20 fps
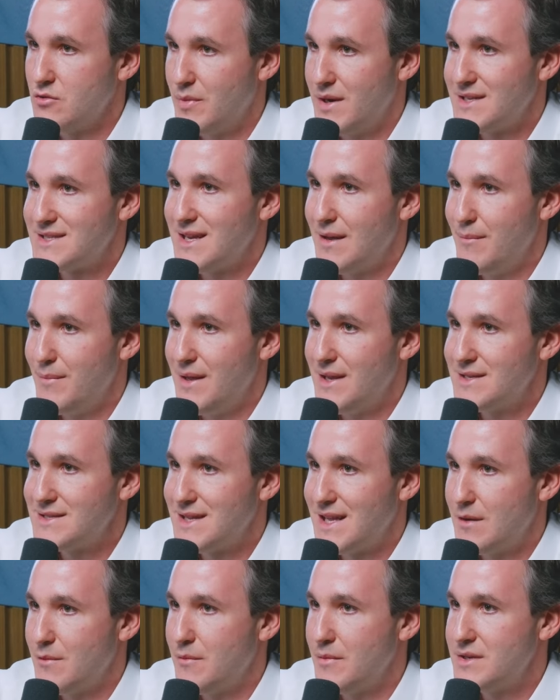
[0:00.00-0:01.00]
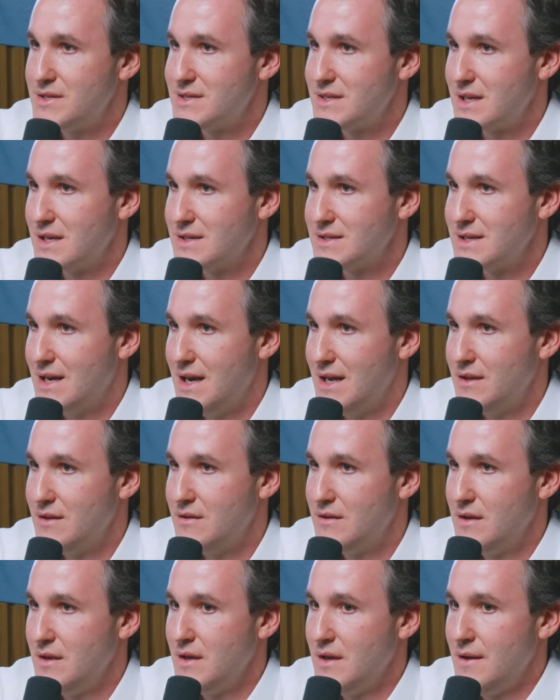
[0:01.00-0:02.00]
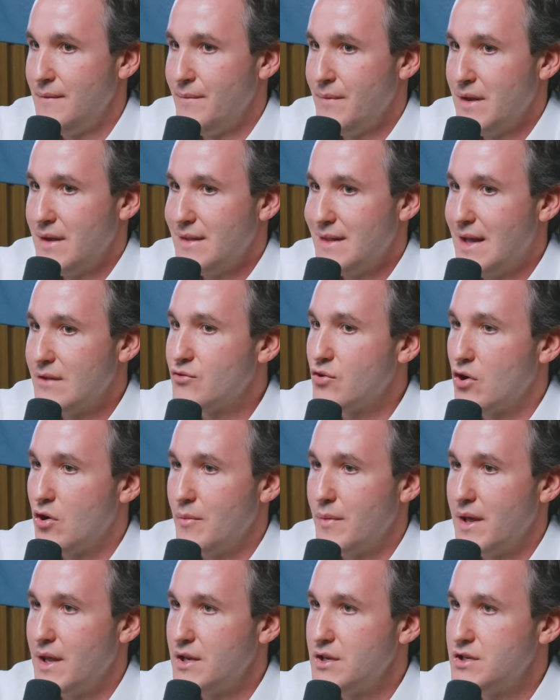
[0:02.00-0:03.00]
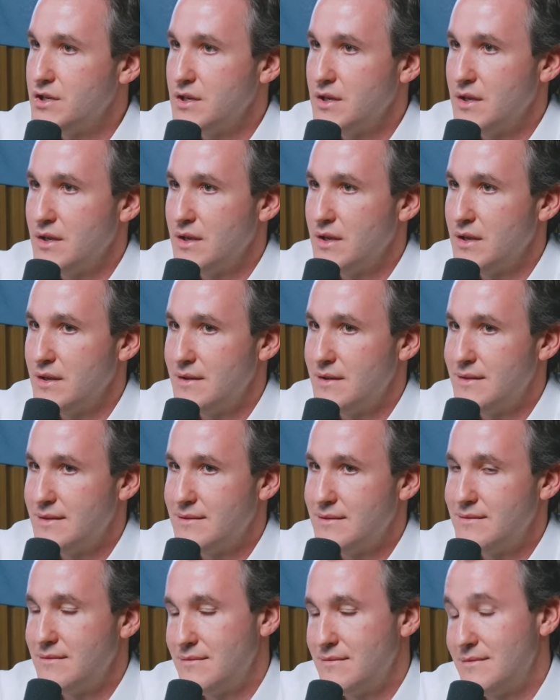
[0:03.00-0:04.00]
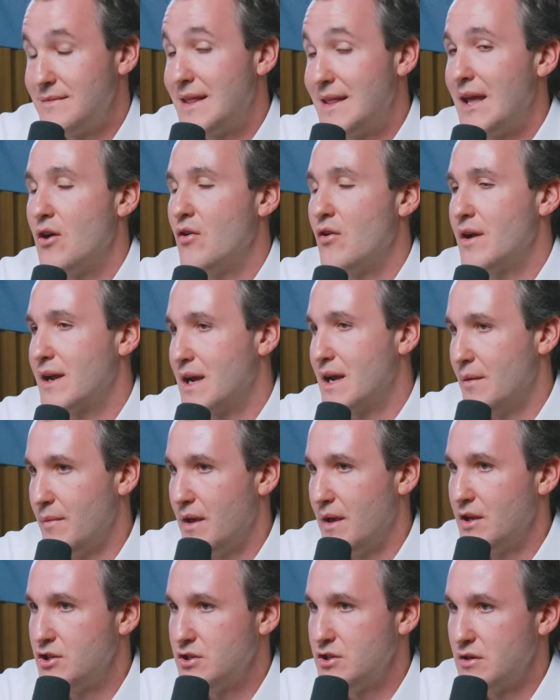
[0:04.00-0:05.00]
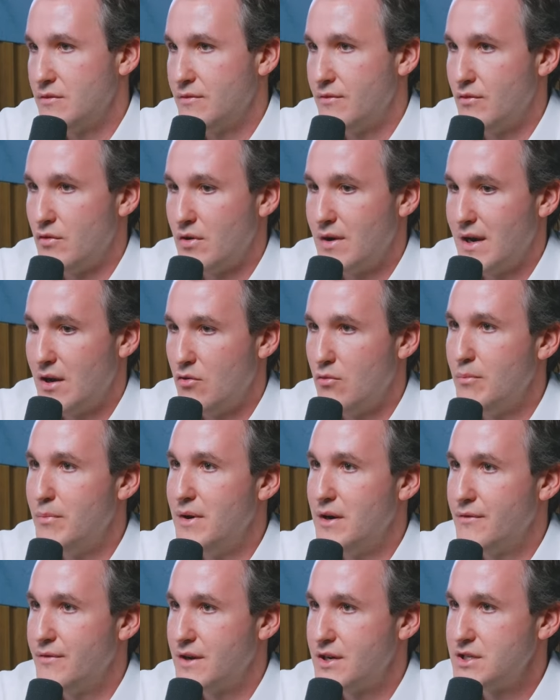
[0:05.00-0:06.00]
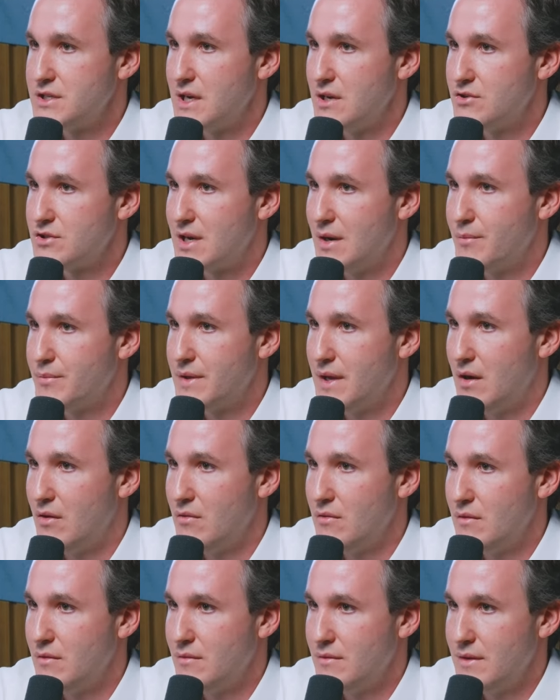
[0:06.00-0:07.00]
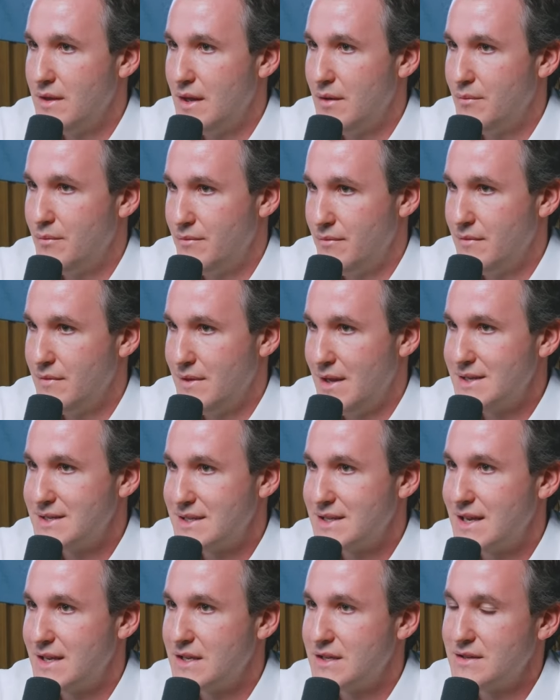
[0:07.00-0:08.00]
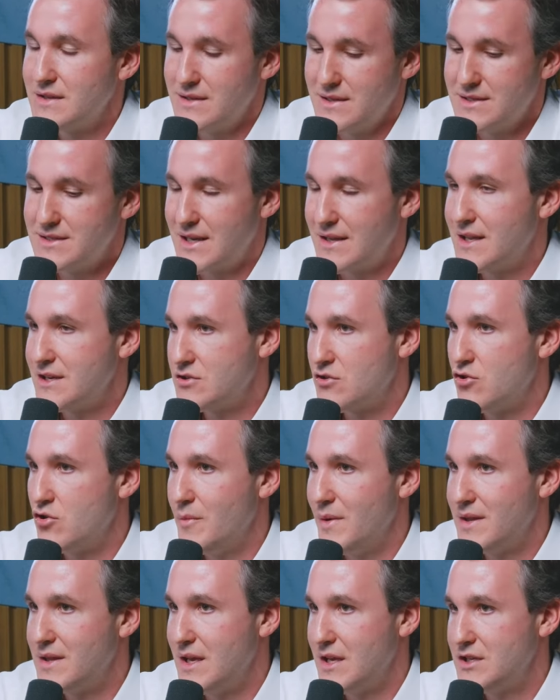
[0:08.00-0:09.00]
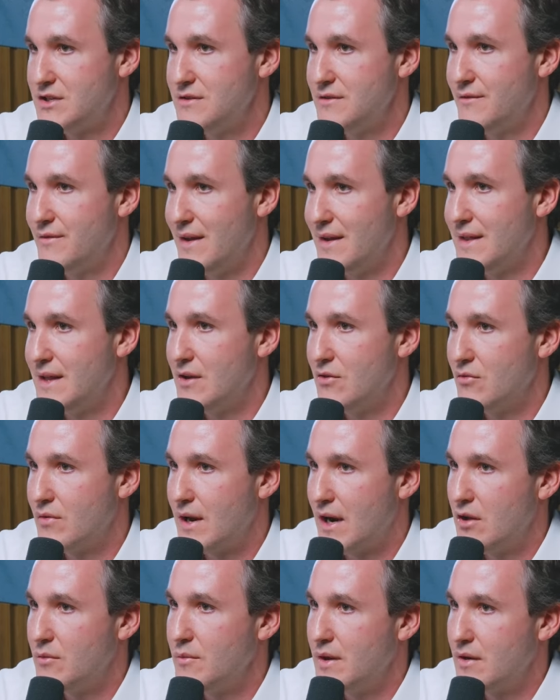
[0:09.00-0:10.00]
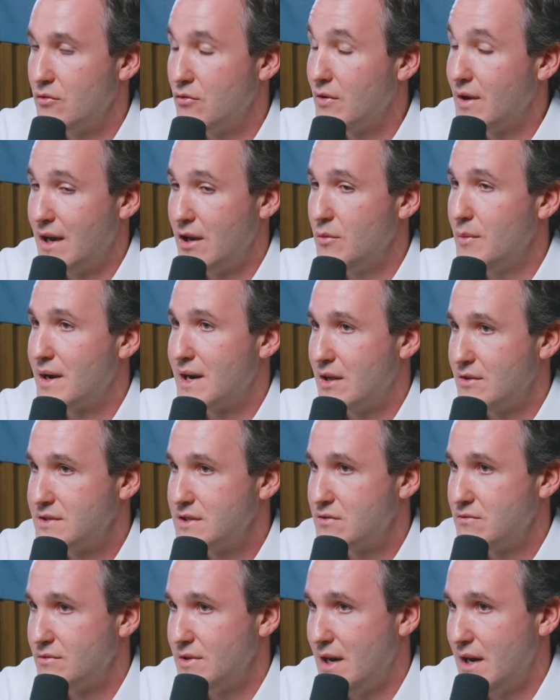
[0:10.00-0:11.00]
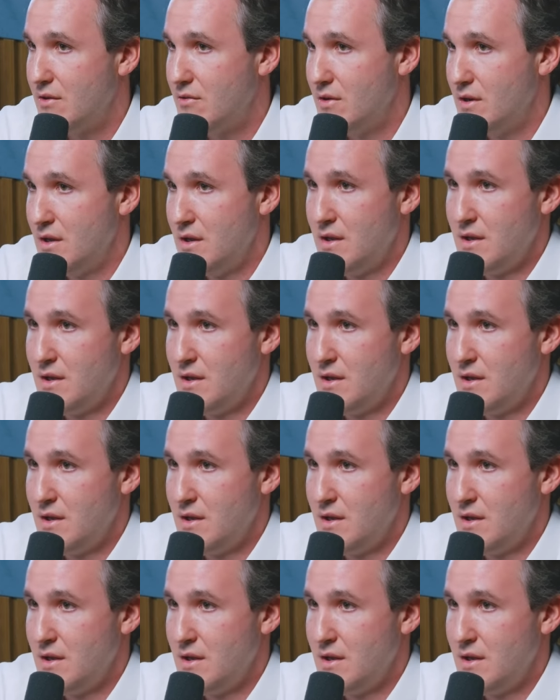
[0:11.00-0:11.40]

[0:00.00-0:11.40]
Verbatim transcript: sobre essa B extremamente estressada, naturalmente, teoricamente, eu vou criar um buffer de ganho de capital. Né? Nessa estratégia que eu comentei de uhum. vender o CRI no mercado secundário.